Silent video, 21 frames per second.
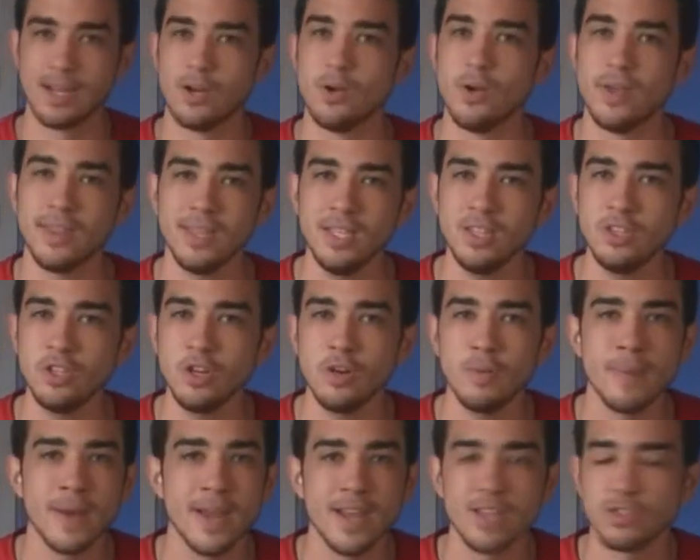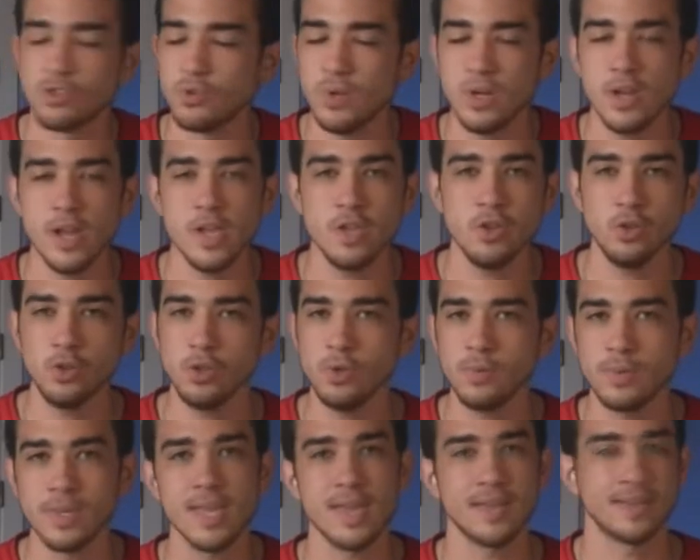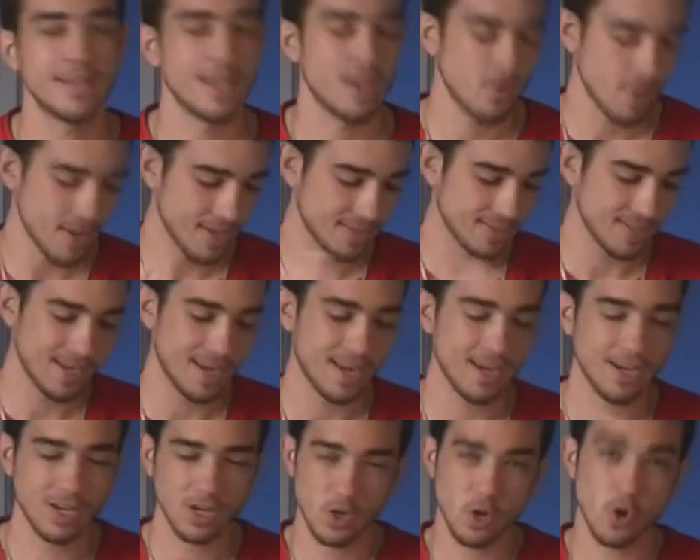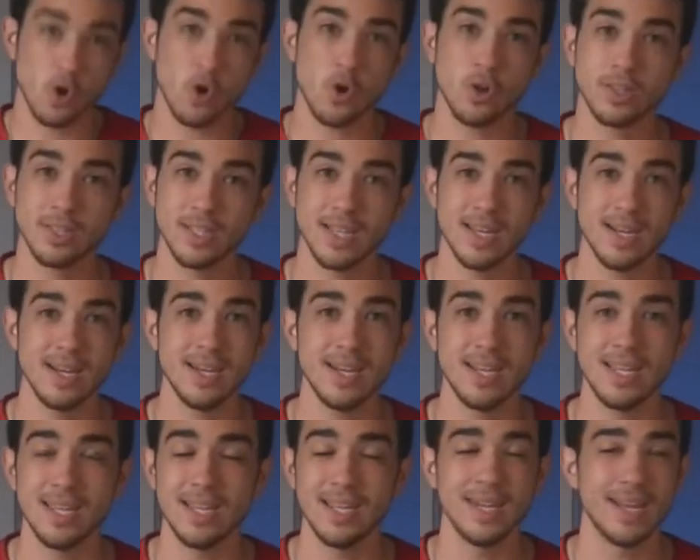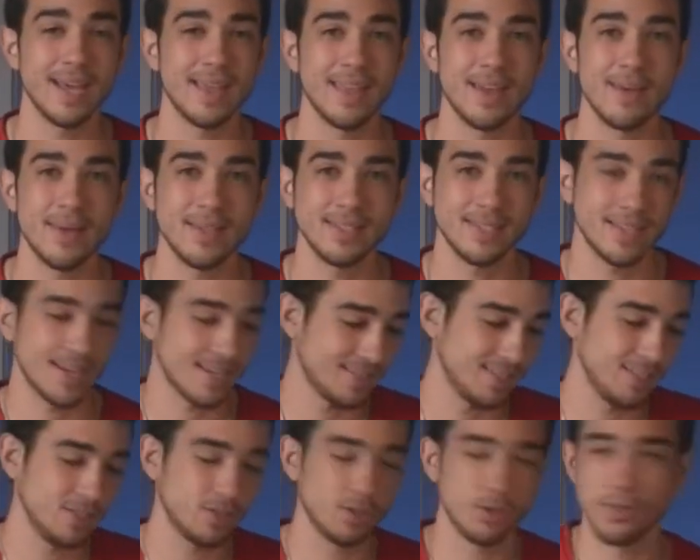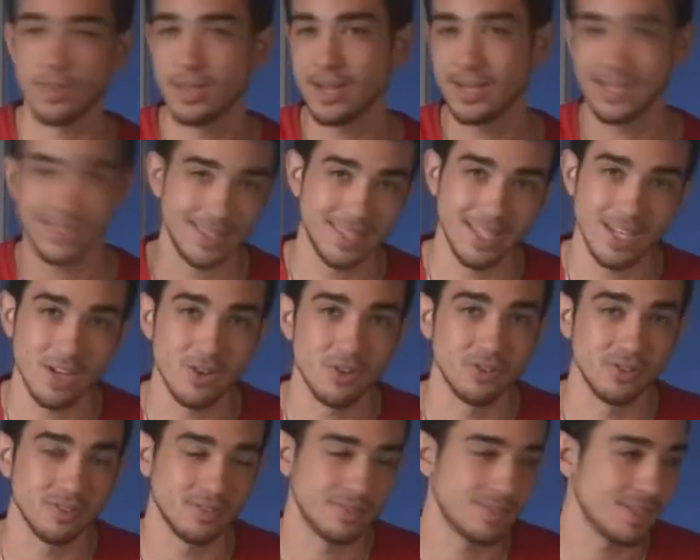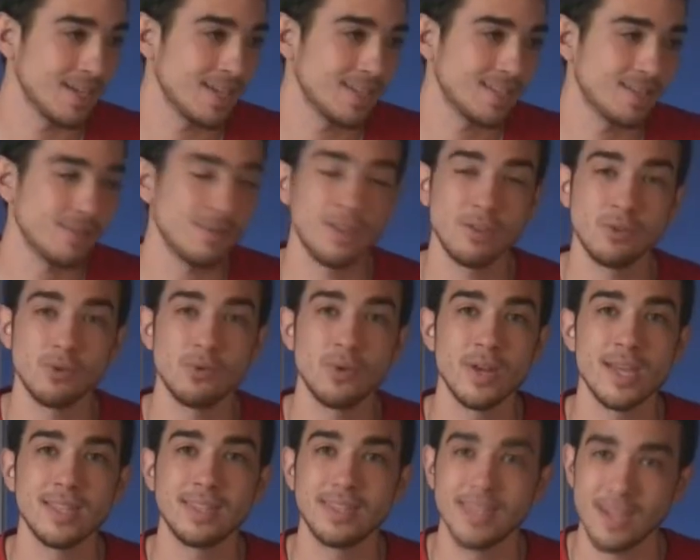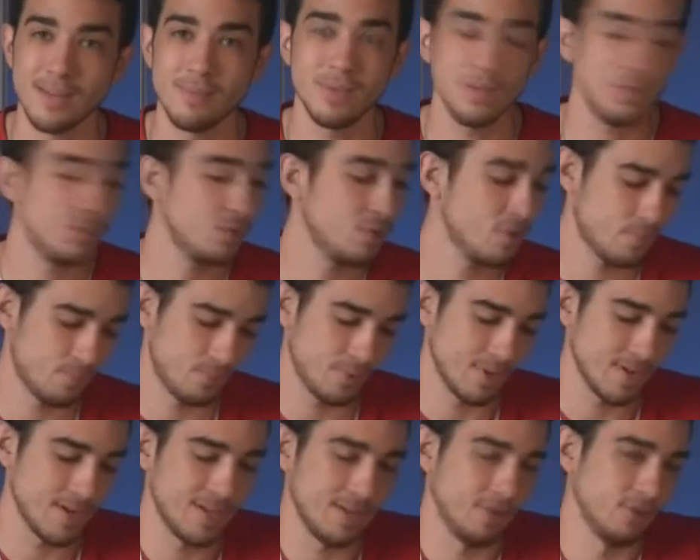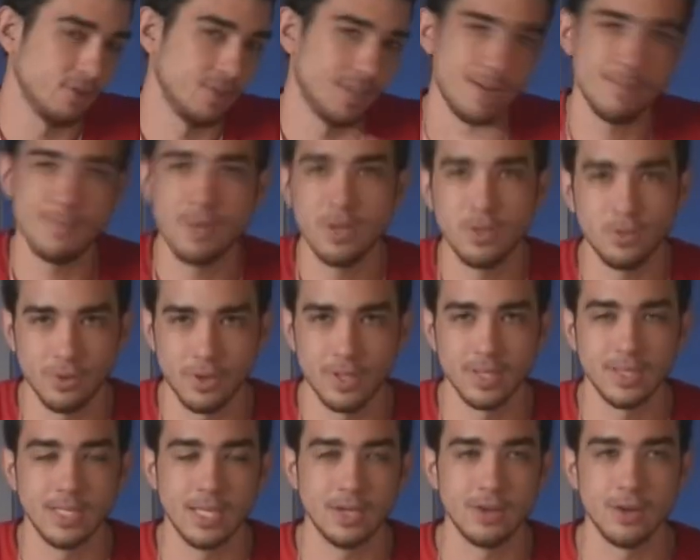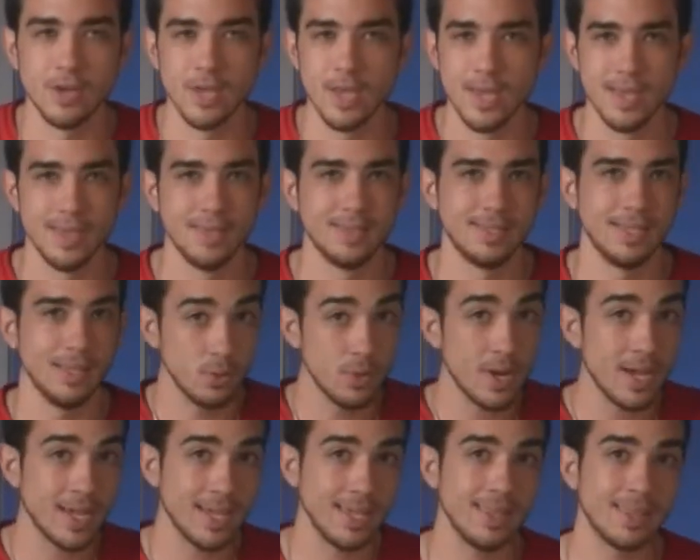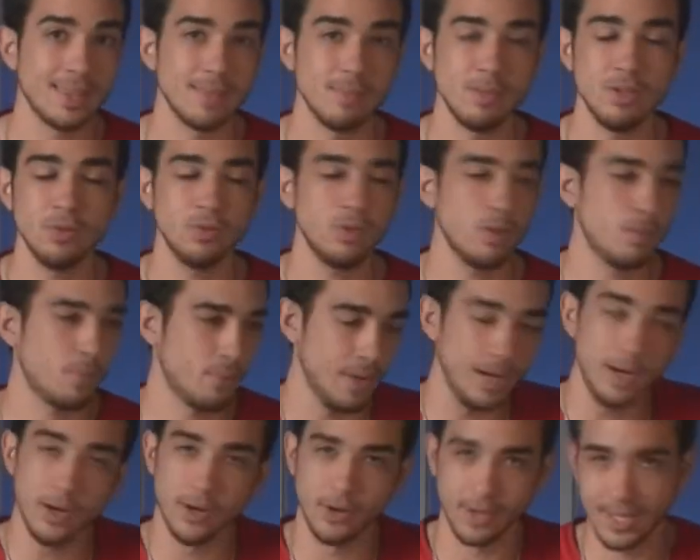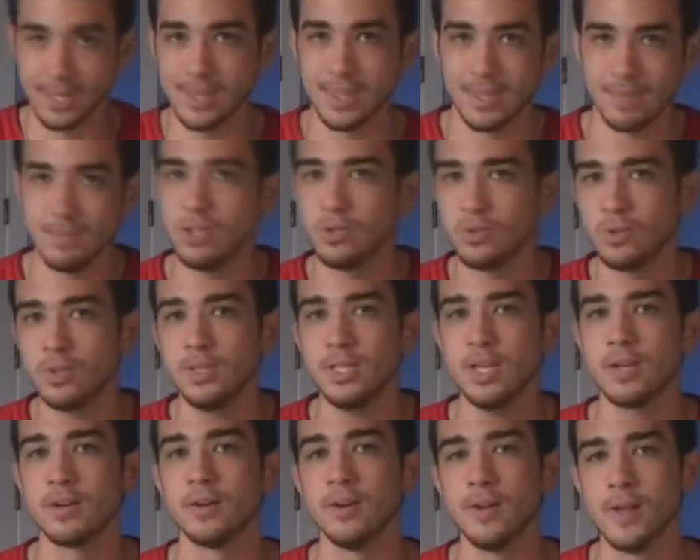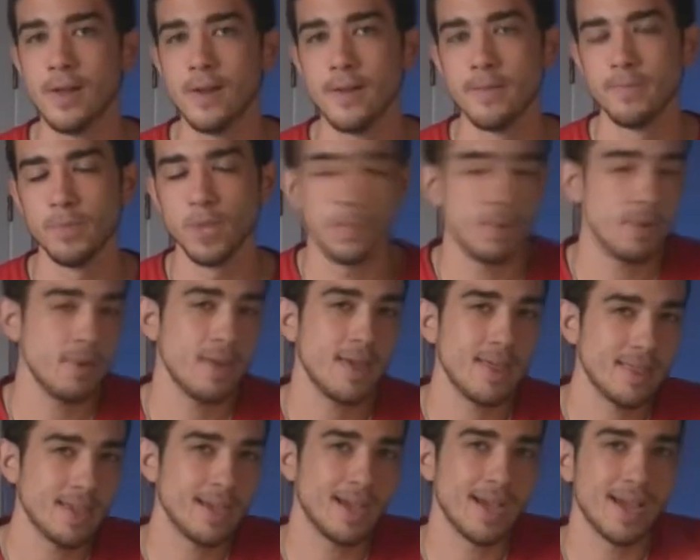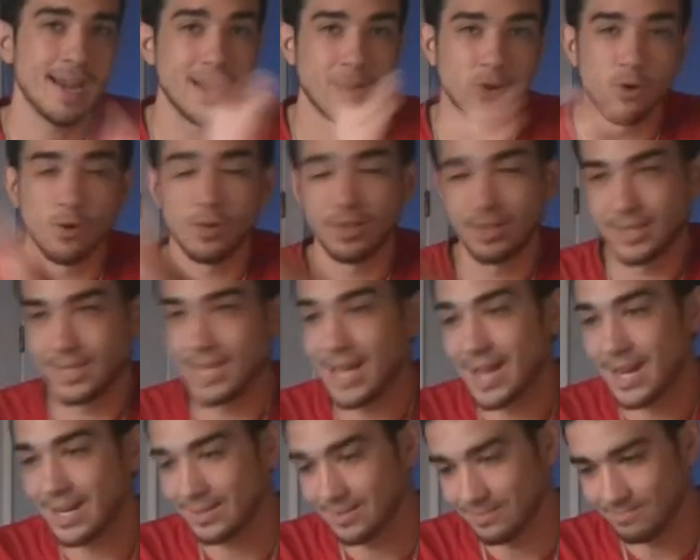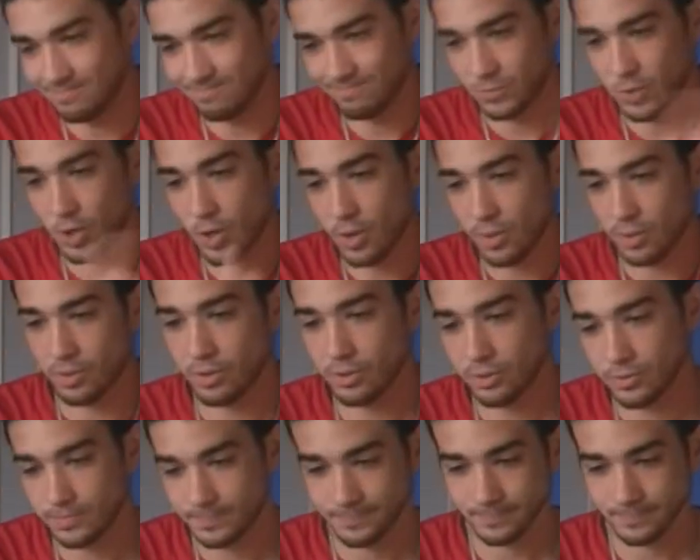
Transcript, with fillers: lo edito para subirlo a YouTube y ya está, no voy a hacer cortes ni nada, va a ser así todo el tirón. Si este vídeo dura 3 minutos, pues los 3 minutos enteros. Si dura 15 minutos, pues los 15 minutos enteros. No me voy a dedicar a cortar trozos